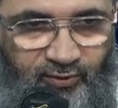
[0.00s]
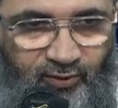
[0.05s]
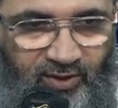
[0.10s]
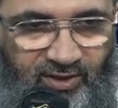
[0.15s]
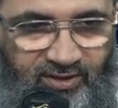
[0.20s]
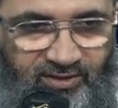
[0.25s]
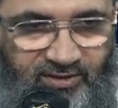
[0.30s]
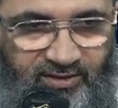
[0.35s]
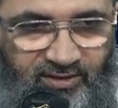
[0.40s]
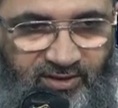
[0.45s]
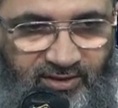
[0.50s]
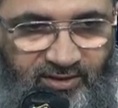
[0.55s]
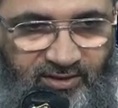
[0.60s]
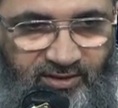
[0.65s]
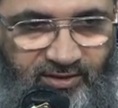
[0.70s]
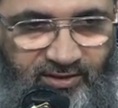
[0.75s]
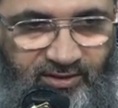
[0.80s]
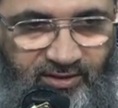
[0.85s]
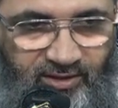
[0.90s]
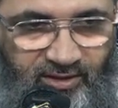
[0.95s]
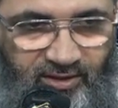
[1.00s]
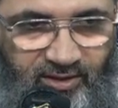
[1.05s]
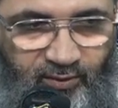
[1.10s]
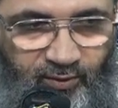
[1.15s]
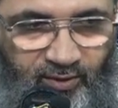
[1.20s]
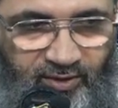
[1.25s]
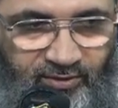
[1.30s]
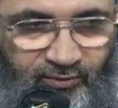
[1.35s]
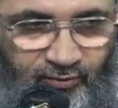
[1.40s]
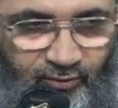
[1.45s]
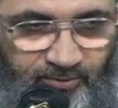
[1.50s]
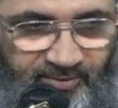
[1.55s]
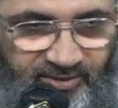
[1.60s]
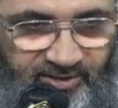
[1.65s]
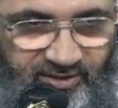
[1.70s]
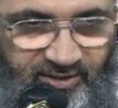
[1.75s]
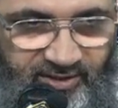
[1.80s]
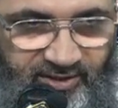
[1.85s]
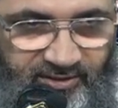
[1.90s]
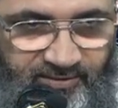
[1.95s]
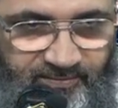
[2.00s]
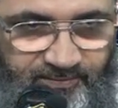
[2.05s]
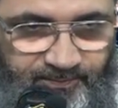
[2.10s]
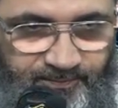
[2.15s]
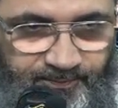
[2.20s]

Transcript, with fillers: تعدل أو أن تبدل